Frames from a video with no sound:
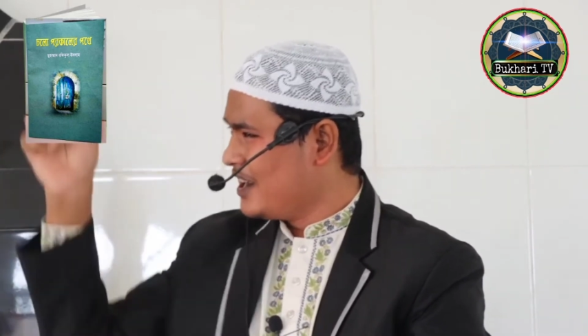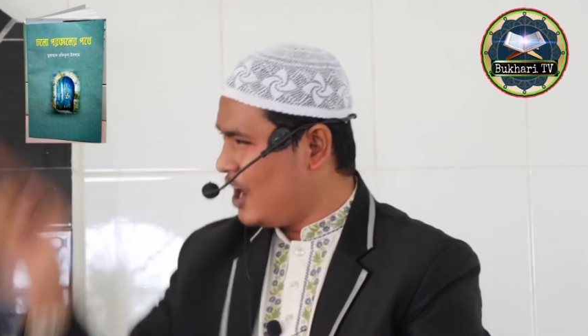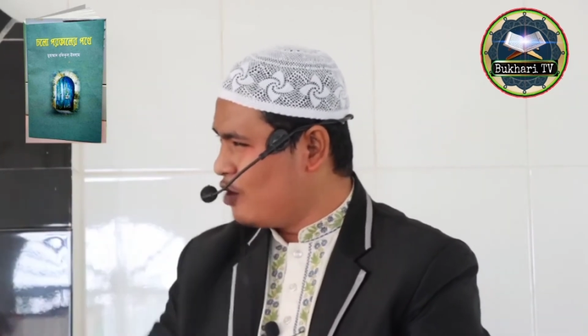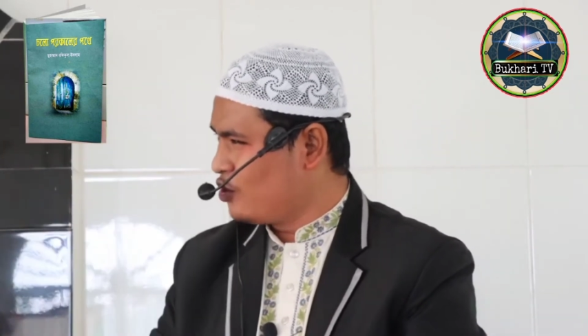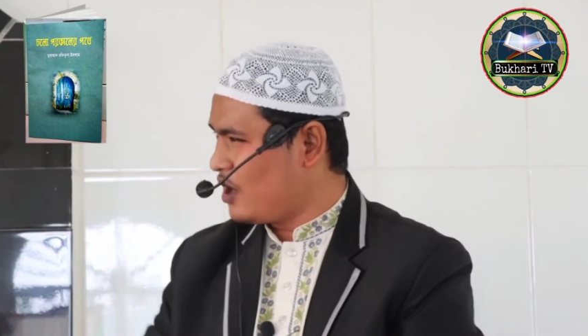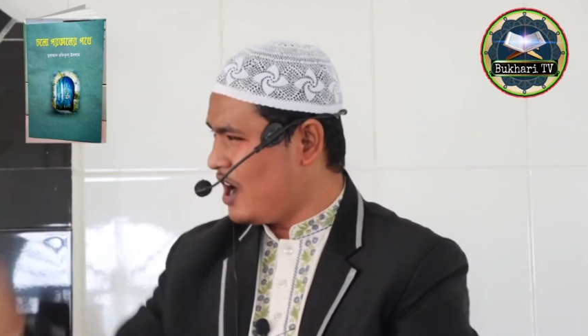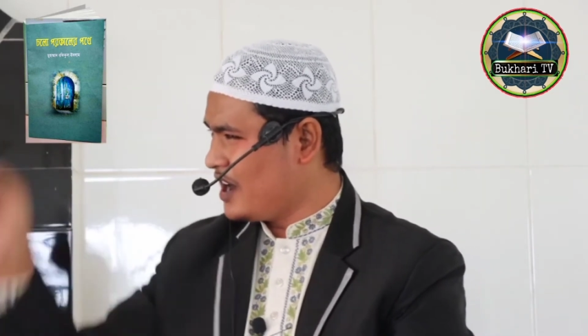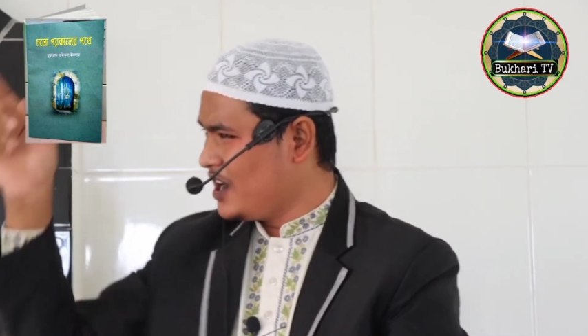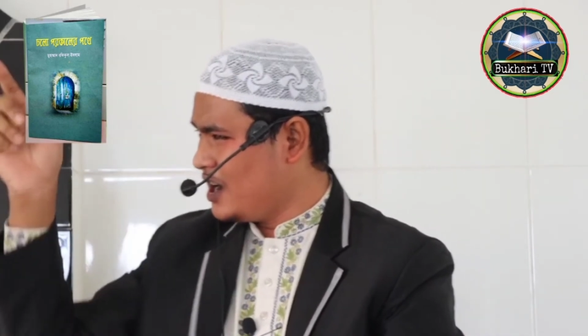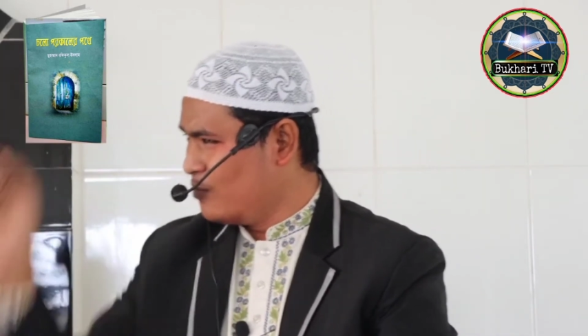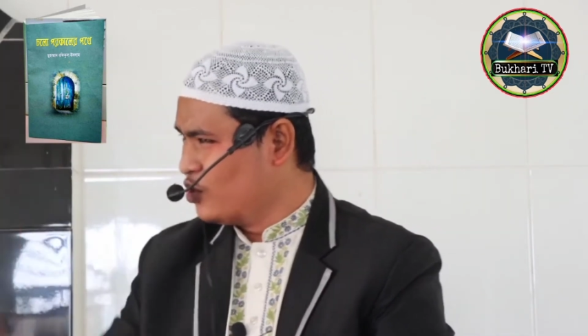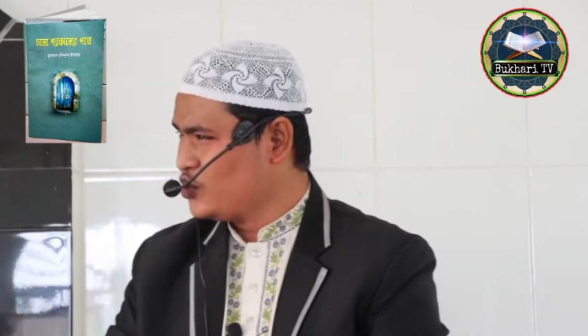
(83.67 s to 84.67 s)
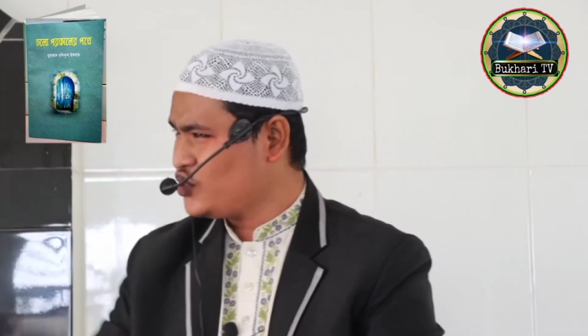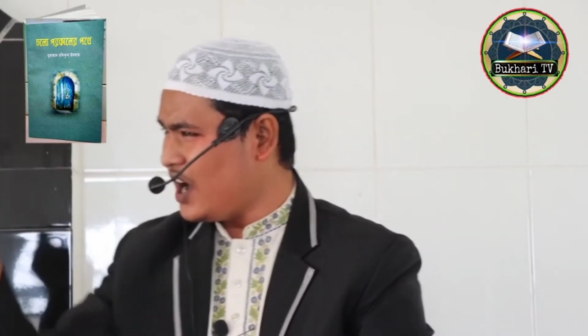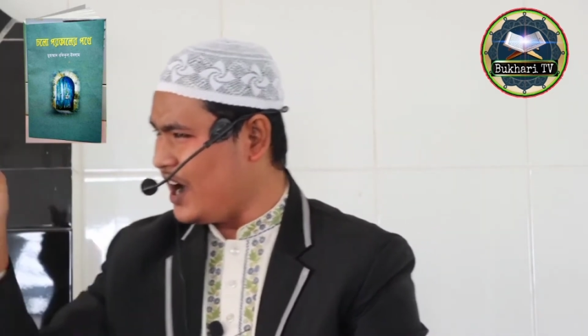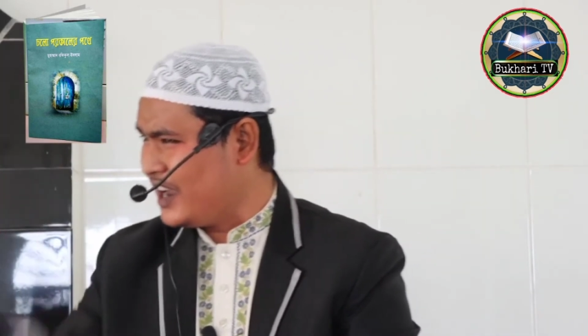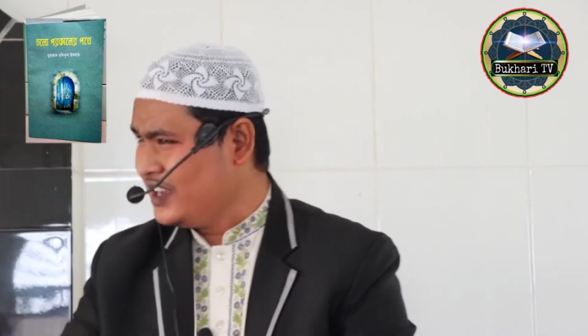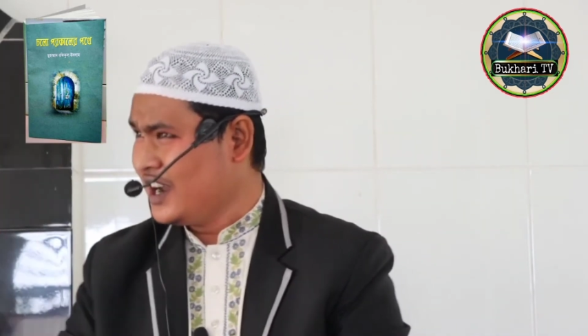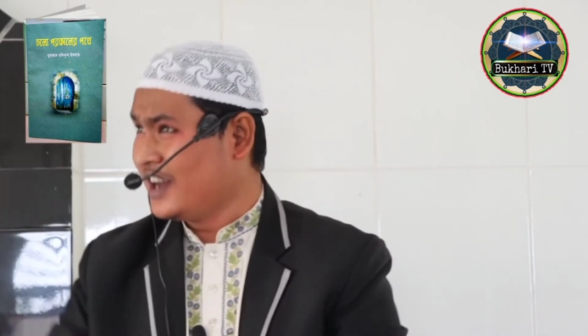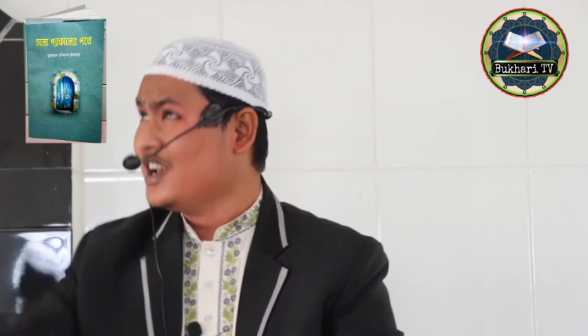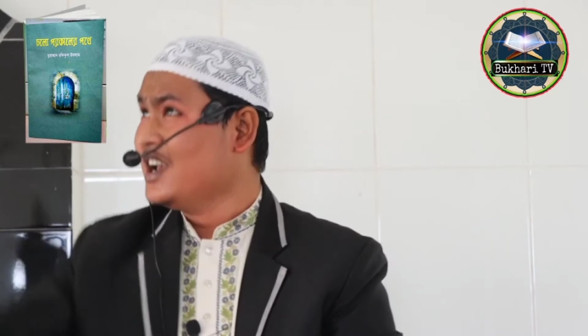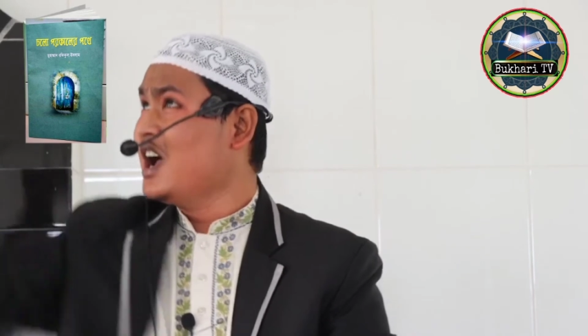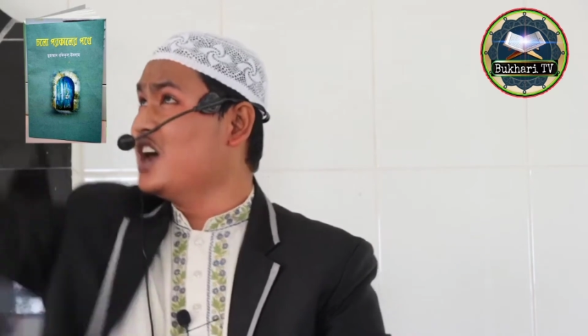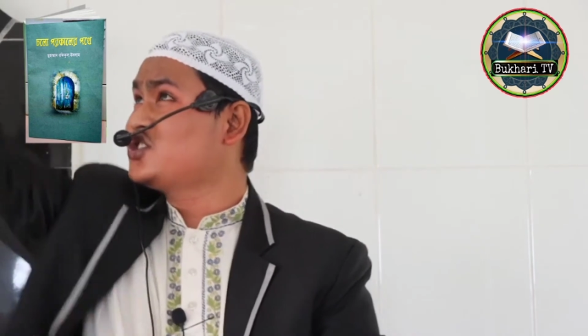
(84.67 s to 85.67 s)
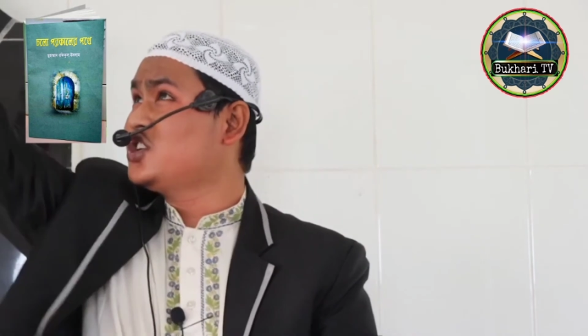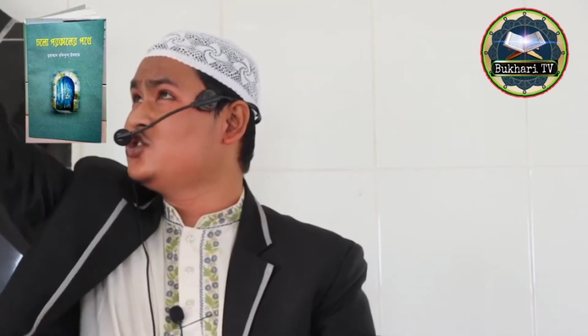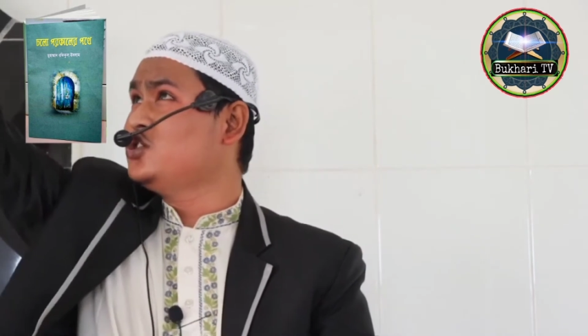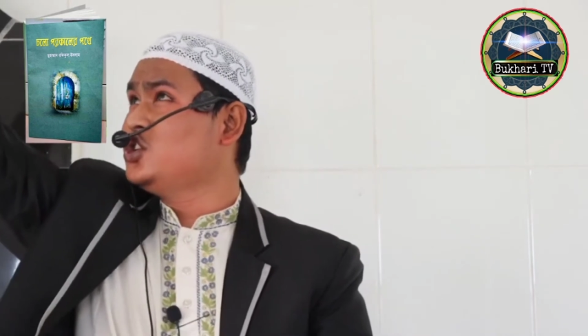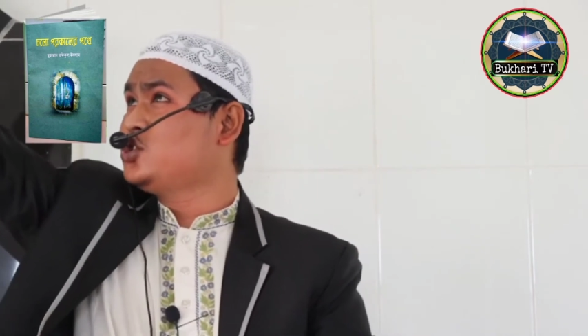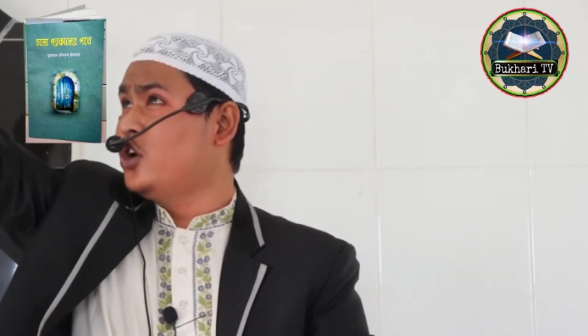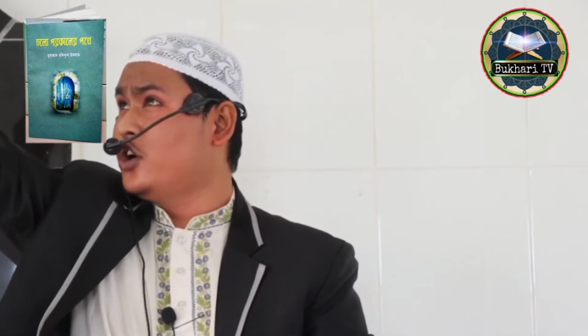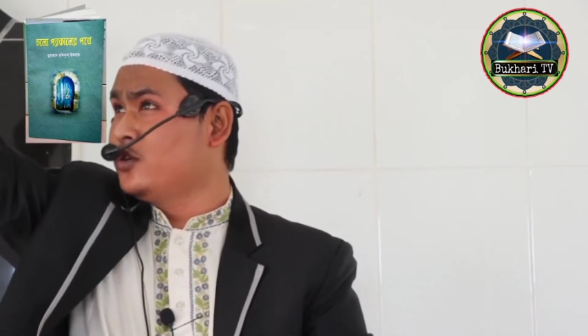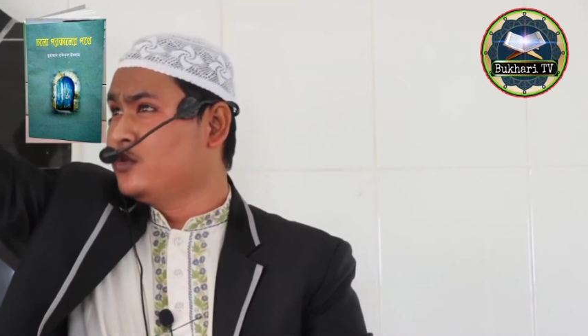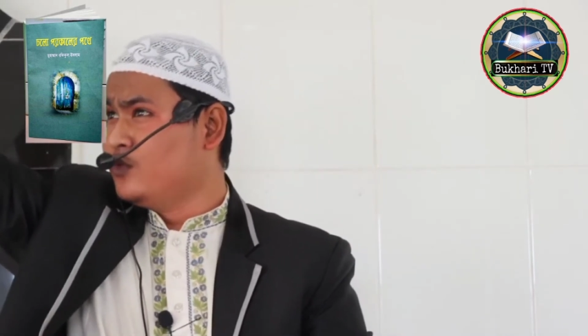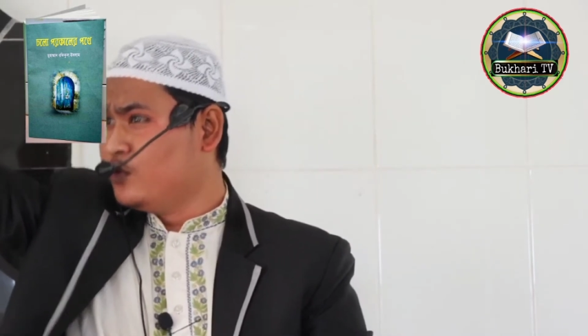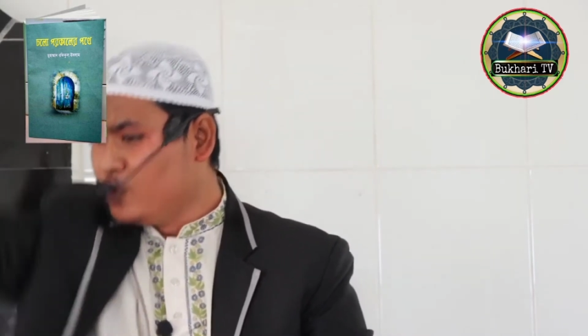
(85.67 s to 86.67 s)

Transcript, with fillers: লাউ কানা মুসা হাইয়ান আজকে যদি স্বয়ং